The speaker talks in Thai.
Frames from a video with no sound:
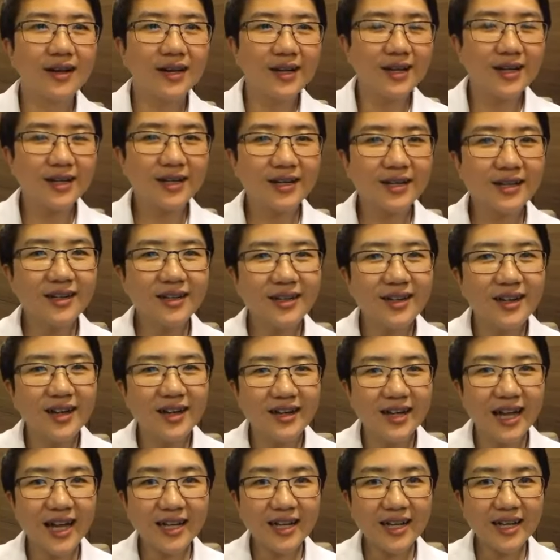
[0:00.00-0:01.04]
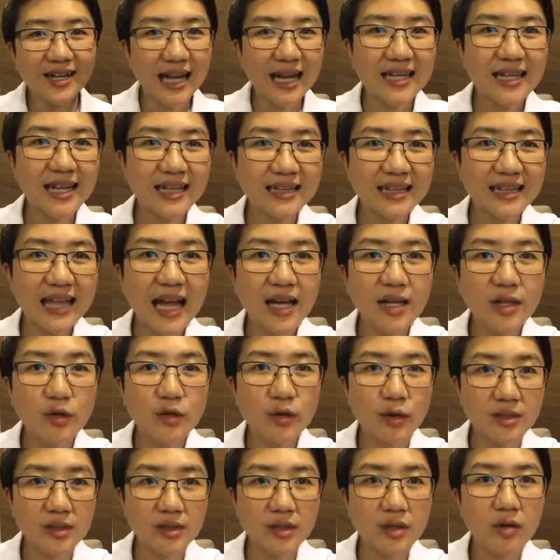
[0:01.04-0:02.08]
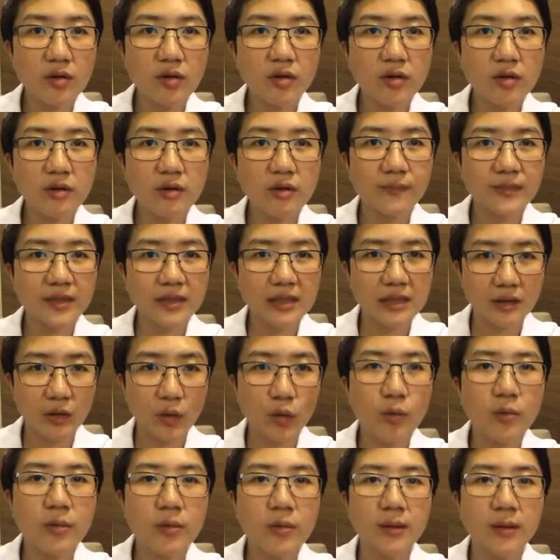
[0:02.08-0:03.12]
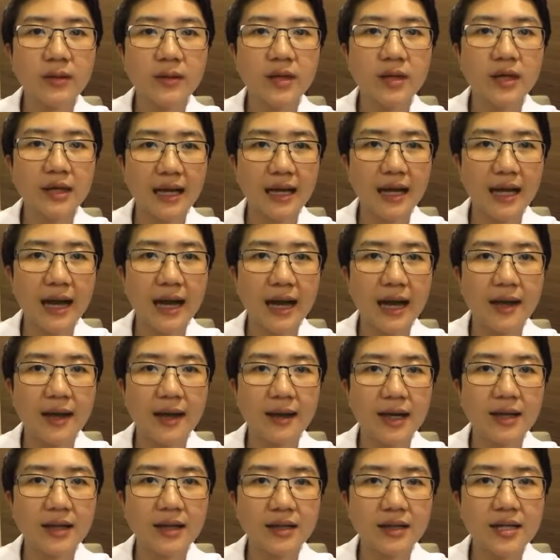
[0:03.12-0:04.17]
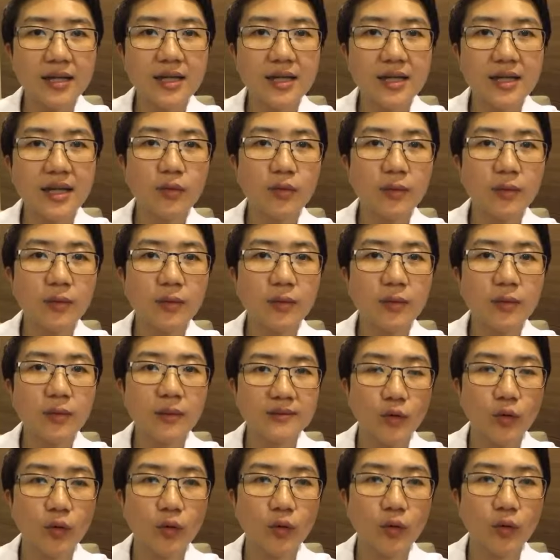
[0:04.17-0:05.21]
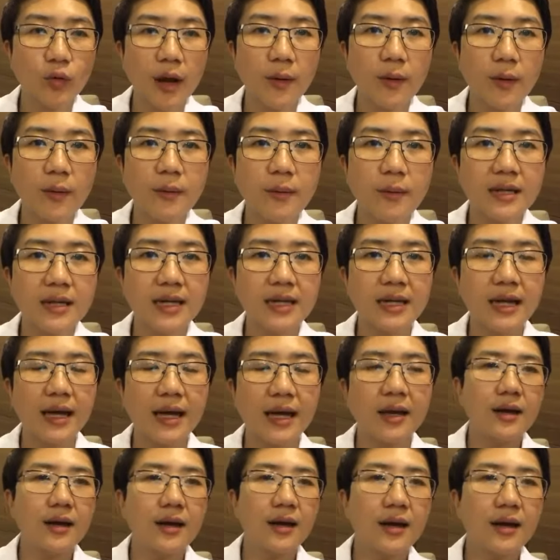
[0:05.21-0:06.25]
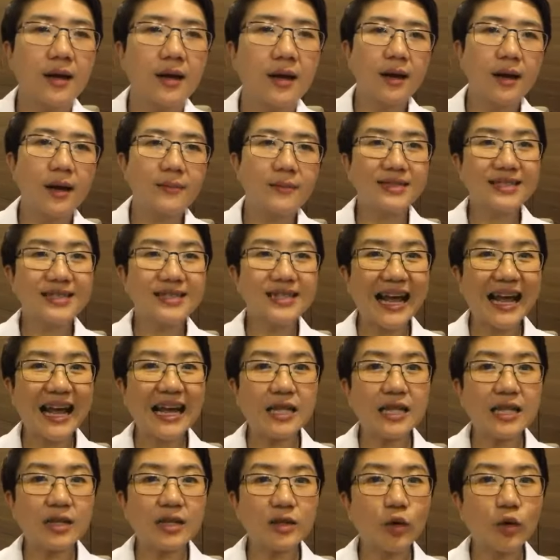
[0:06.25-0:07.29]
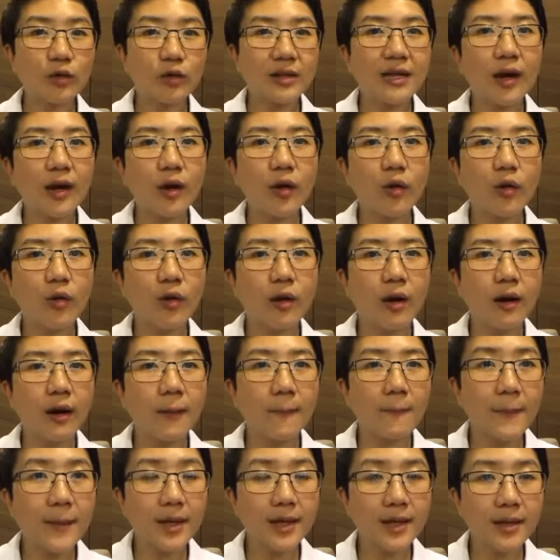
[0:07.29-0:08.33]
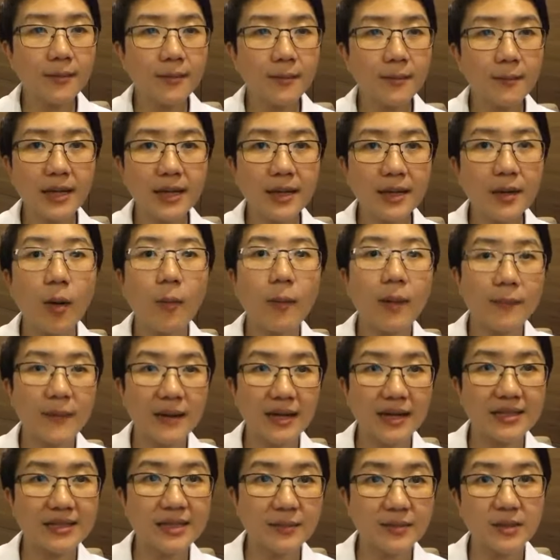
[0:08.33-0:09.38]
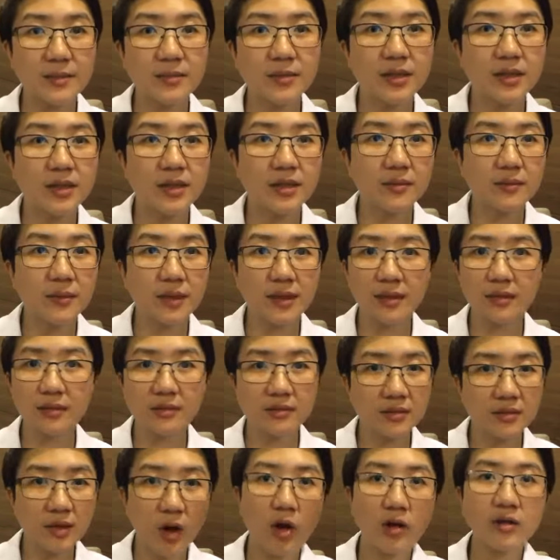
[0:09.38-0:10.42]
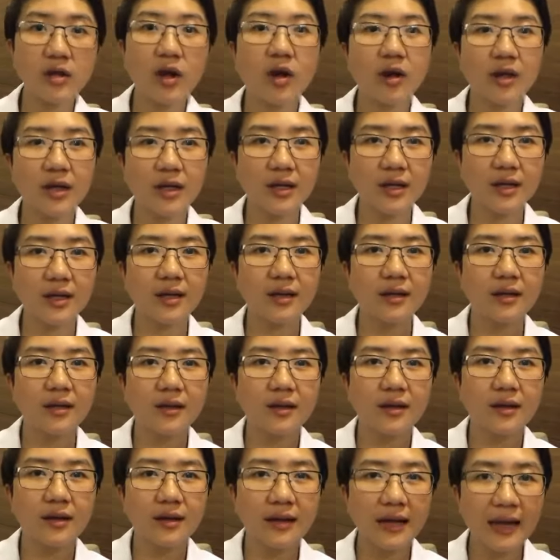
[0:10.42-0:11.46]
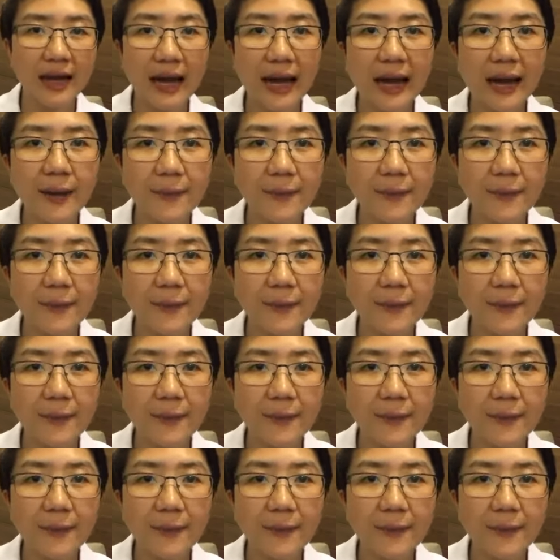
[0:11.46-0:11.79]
คือถ้าเกิดทานยาต้านอยู่จะต้องคุมกำเนิดนะคะ ถ้าเกิดยิ่งอายุแบบ30 กว่าเพราะบางทีเนี่ยมีลักษณะไข่ตกที่เราไม่ไม่ได้ออกมาเป็นลักษณะประจำเดือนคือมันท้องต่อเลยนะคะ